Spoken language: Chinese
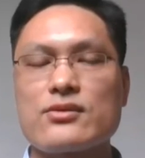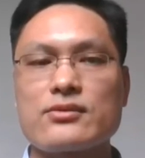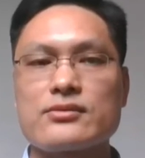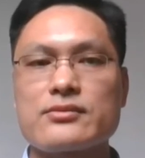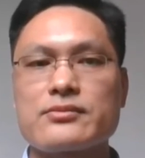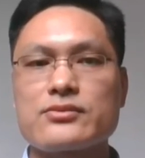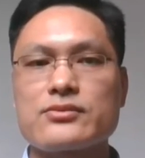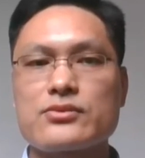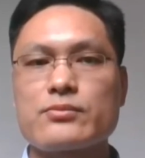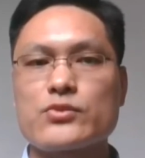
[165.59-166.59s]
可能对
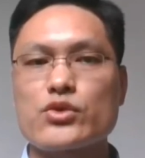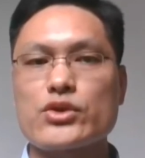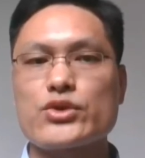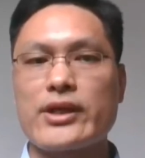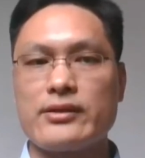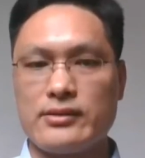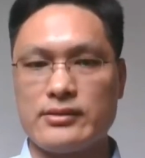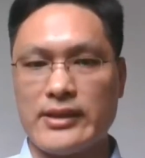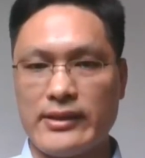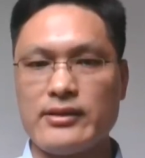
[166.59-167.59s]
我这种不听话的
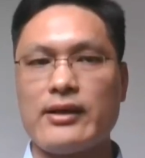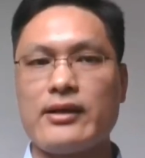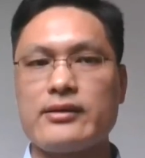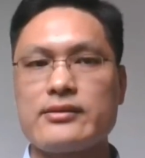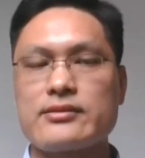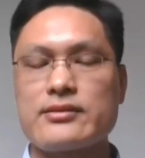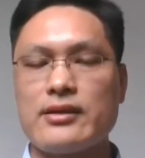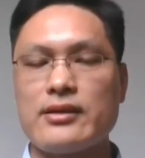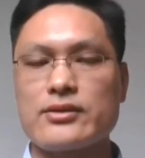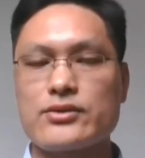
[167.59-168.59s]
人，健
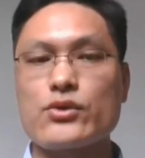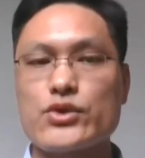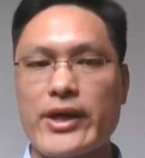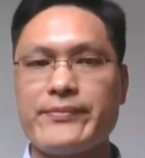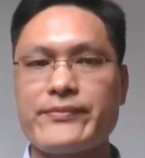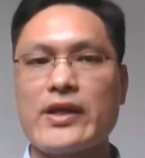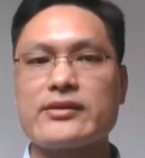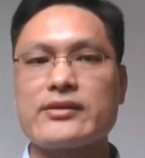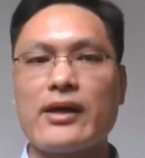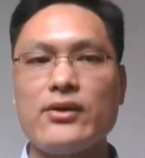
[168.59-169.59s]
康险、寿险
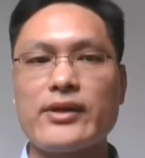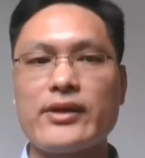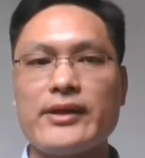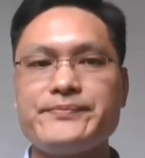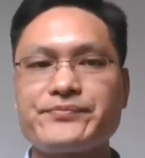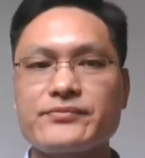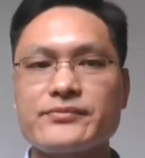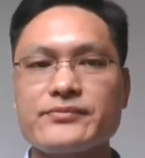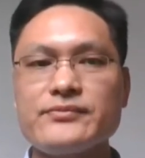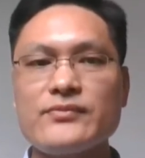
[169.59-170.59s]
保费就会增
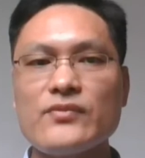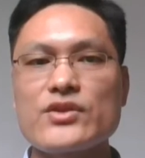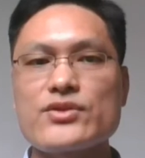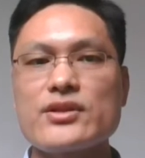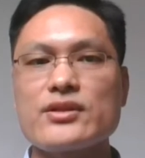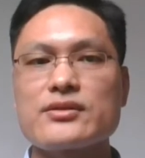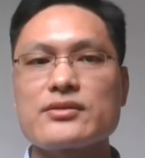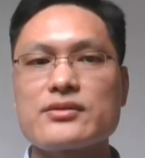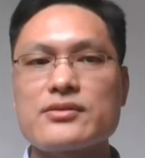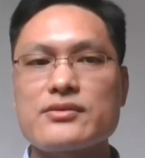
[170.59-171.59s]
加，甚至会
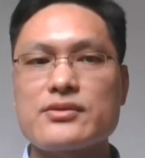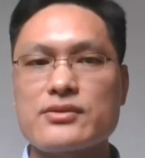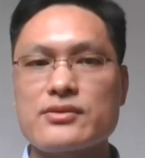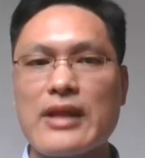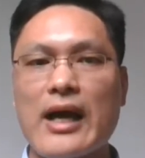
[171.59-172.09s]
被拒保。